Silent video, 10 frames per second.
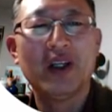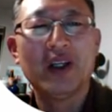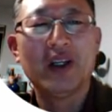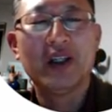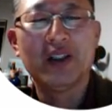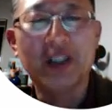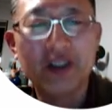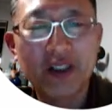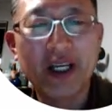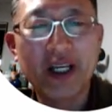
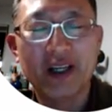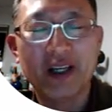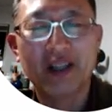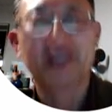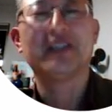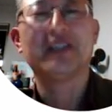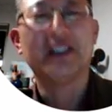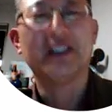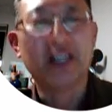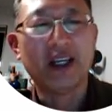이전에 그
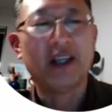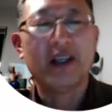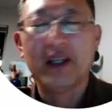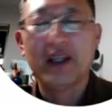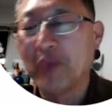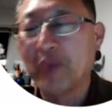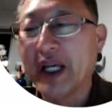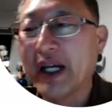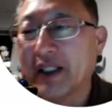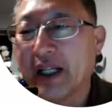이전에
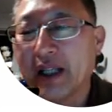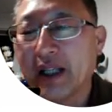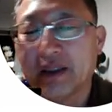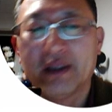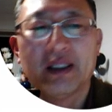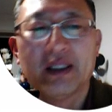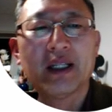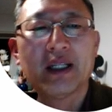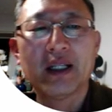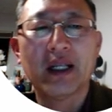미학이라는
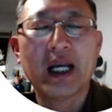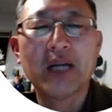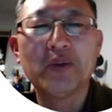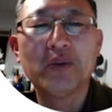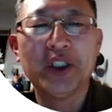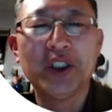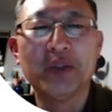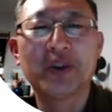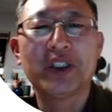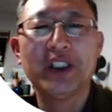학문이
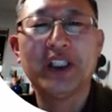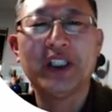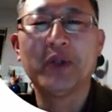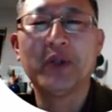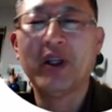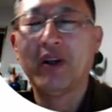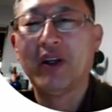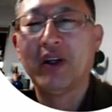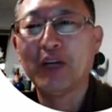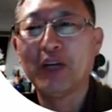없었기 때문에
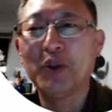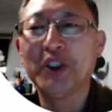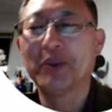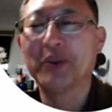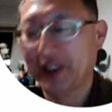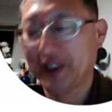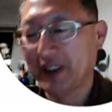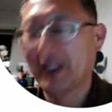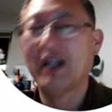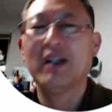학문이
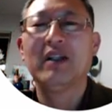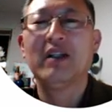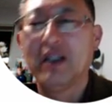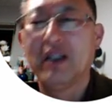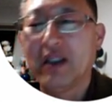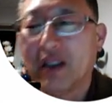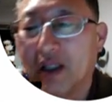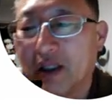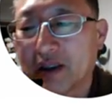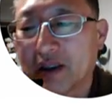없으니까
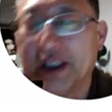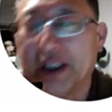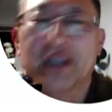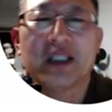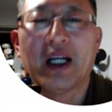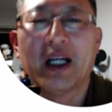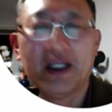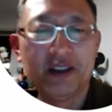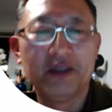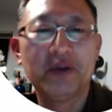어, 그 역사가
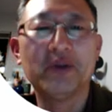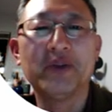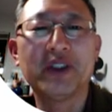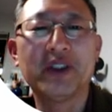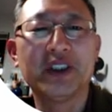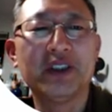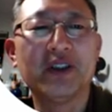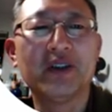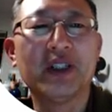있을 수 없는 거죠. 이제.